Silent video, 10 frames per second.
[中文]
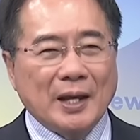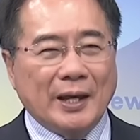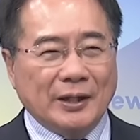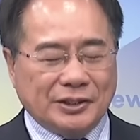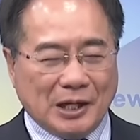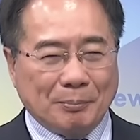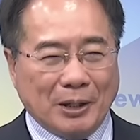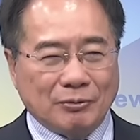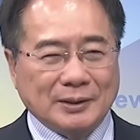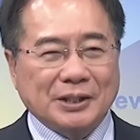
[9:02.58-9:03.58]
也要想
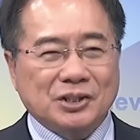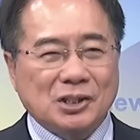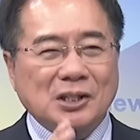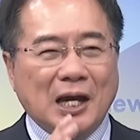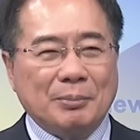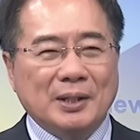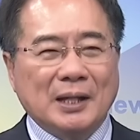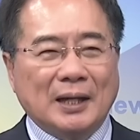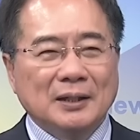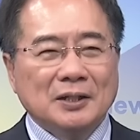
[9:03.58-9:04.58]
办法在西太平
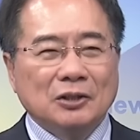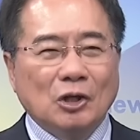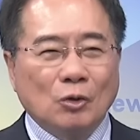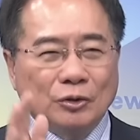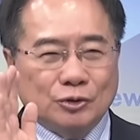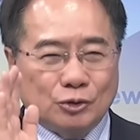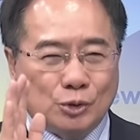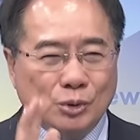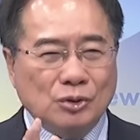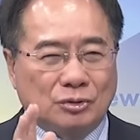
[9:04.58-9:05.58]
洋能够
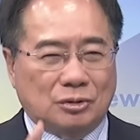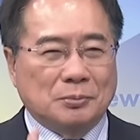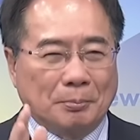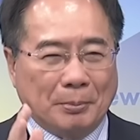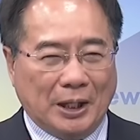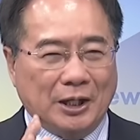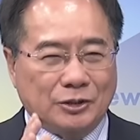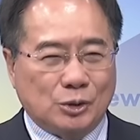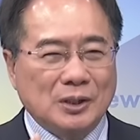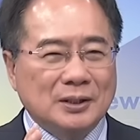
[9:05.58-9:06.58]
拒止美
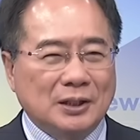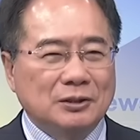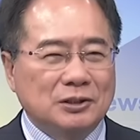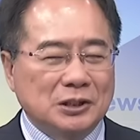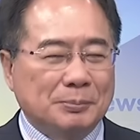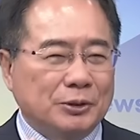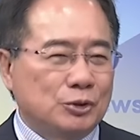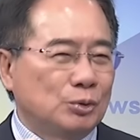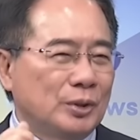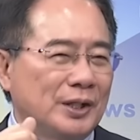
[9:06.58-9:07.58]
军跟日本
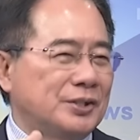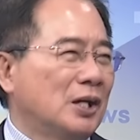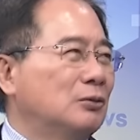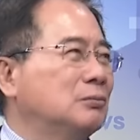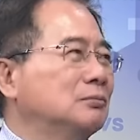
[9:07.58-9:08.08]
军队的介入。